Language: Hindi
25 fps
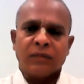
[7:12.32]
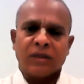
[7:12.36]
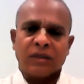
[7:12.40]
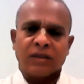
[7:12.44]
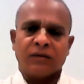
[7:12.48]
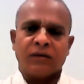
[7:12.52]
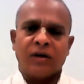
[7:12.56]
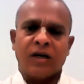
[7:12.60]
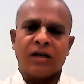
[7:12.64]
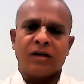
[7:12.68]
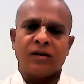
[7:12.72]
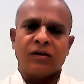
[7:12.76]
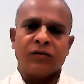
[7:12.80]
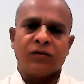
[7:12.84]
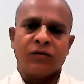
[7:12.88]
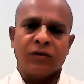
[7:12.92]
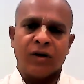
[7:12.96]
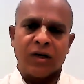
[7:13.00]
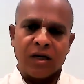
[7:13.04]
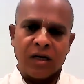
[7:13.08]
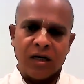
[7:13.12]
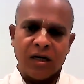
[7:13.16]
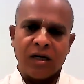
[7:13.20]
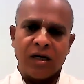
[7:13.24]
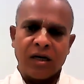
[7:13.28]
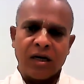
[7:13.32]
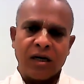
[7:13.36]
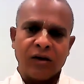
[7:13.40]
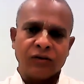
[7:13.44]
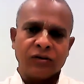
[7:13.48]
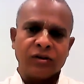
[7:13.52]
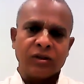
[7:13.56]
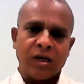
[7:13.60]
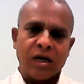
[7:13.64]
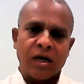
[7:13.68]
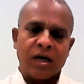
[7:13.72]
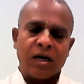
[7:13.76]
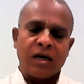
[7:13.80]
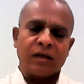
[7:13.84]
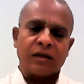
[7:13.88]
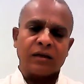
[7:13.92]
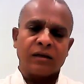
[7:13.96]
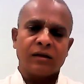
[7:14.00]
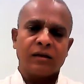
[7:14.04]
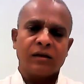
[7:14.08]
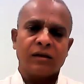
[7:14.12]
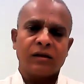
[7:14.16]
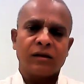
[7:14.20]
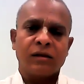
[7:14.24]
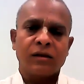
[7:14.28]
भगवान वराह अवतार
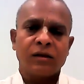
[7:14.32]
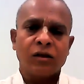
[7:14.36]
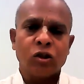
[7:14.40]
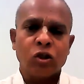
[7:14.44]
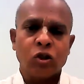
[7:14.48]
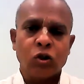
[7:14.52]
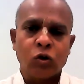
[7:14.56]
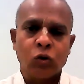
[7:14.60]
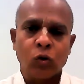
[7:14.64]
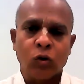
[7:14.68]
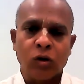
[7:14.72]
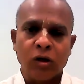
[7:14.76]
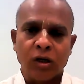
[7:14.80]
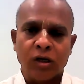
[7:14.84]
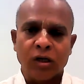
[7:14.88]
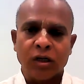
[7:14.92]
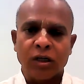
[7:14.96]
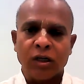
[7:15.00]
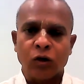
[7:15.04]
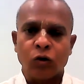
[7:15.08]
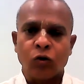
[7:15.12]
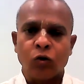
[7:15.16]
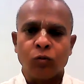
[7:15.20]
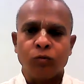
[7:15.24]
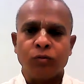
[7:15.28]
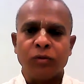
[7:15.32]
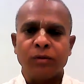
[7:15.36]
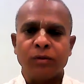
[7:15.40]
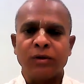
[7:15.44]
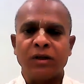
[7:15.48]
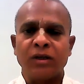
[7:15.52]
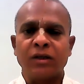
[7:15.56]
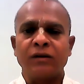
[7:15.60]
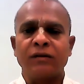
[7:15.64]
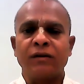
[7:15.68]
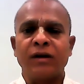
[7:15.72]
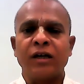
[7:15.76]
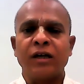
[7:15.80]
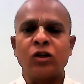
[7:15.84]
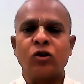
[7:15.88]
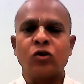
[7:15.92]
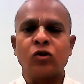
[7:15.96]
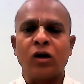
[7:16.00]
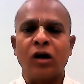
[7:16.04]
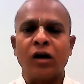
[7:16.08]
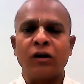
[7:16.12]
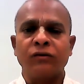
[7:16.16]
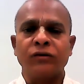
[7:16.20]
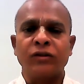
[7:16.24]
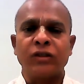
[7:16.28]
शुकर के रूप में भगवान
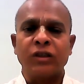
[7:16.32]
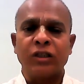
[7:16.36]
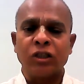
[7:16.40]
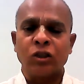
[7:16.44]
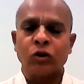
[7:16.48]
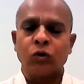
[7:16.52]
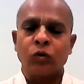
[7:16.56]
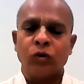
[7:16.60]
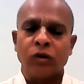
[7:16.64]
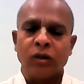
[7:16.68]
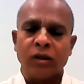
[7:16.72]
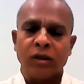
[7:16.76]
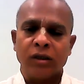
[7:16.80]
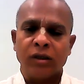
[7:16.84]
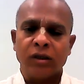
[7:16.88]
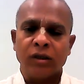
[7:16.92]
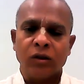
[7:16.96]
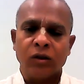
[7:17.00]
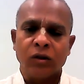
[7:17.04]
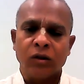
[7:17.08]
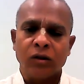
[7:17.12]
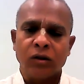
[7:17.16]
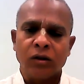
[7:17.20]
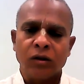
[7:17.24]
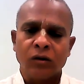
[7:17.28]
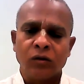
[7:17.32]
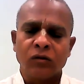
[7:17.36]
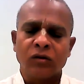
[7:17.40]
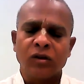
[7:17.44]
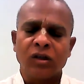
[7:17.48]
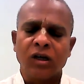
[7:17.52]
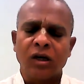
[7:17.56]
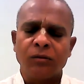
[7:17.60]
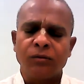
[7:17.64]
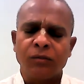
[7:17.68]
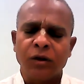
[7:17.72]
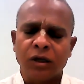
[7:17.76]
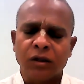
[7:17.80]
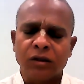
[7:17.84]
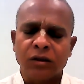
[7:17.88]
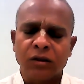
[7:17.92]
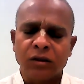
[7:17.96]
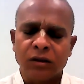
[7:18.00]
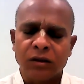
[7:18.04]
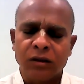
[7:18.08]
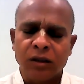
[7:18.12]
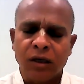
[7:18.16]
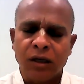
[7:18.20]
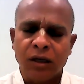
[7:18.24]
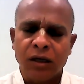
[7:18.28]
जो अवतरित हुए उनका
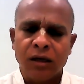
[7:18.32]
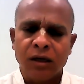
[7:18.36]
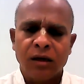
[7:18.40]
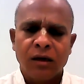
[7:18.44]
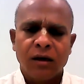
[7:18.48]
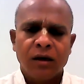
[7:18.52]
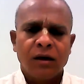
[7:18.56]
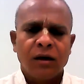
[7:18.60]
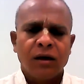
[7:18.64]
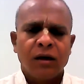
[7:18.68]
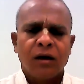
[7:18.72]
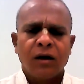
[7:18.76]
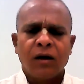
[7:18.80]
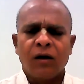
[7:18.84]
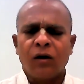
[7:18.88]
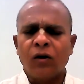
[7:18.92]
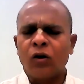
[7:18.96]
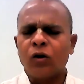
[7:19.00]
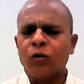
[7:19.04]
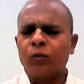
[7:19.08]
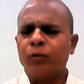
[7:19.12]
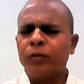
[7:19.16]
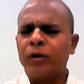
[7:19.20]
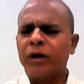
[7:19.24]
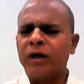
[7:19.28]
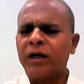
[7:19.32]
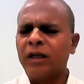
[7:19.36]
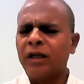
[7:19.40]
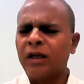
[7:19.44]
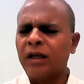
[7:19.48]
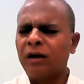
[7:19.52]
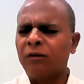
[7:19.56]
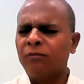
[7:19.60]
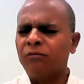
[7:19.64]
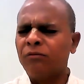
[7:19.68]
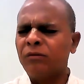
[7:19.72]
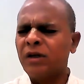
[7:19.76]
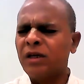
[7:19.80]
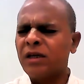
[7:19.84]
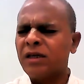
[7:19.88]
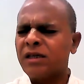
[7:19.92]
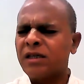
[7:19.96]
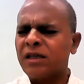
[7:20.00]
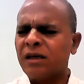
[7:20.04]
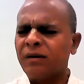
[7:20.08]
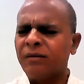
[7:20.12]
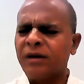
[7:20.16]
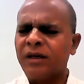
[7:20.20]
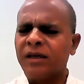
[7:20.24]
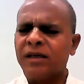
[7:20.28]
भक्त था और बड़ी लंबे
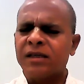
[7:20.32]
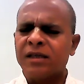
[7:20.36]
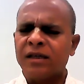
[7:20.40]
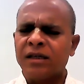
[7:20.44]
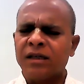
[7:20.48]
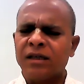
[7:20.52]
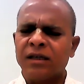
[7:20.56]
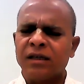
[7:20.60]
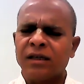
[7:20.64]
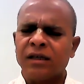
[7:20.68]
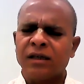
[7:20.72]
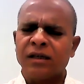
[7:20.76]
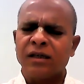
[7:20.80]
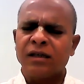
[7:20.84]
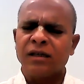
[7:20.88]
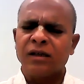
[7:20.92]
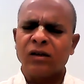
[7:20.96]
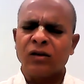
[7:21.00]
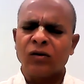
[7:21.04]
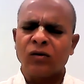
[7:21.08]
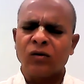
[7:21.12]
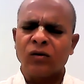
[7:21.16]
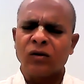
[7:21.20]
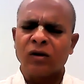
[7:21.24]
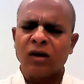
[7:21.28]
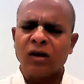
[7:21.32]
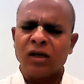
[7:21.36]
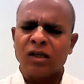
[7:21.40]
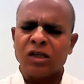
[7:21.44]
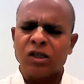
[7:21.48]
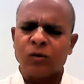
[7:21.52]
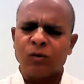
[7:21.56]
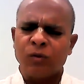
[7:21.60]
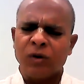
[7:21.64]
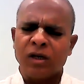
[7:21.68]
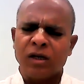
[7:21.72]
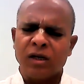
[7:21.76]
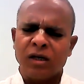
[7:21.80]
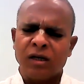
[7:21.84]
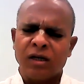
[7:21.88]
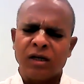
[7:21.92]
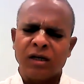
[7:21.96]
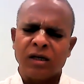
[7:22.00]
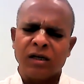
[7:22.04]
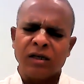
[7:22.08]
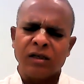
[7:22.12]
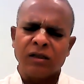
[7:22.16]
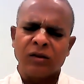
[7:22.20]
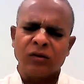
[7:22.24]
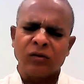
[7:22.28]
समय से उनका
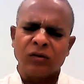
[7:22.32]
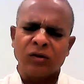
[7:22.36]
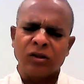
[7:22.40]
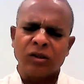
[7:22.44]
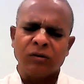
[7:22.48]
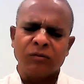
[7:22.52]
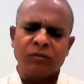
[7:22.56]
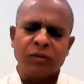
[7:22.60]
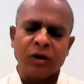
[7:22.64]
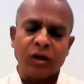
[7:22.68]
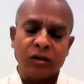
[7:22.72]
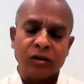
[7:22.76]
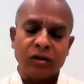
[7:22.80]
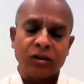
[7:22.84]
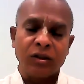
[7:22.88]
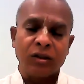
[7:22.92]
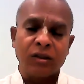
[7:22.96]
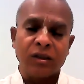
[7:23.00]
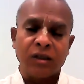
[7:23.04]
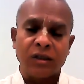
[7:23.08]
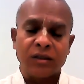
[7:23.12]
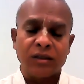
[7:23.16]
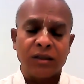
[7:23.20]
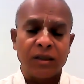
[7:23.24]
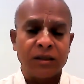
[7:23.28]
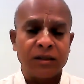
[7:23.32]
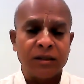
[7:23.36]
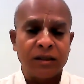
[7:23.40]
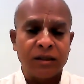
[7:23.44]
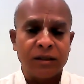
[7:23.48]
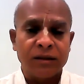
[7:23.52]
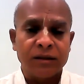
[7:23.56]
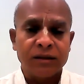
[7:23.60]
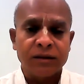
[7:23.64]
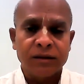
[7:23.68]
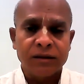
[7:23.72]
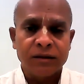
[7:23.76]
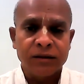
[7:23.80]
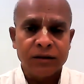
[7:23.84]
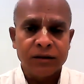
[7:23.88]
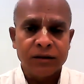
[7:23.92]
स्मरण उनकी भक्ति करता था